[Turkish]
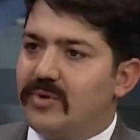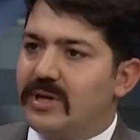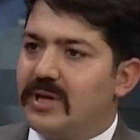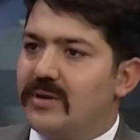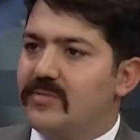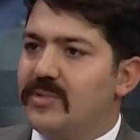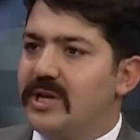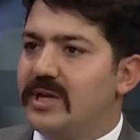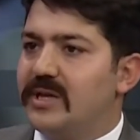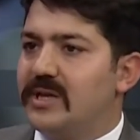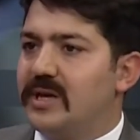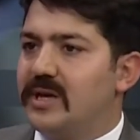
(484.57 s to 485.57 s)
vatanın,
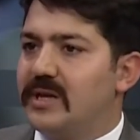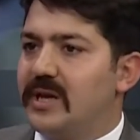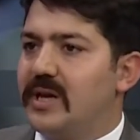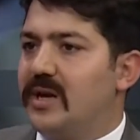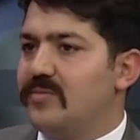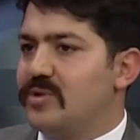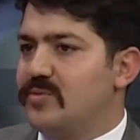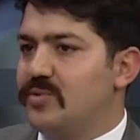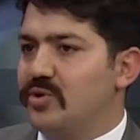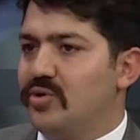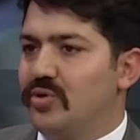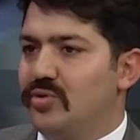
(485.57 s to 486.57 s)
milletin yanında yer almış bir
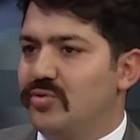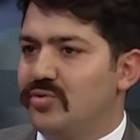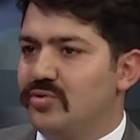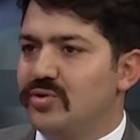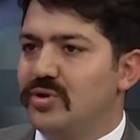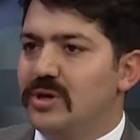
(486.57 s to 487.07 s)
köylüdür.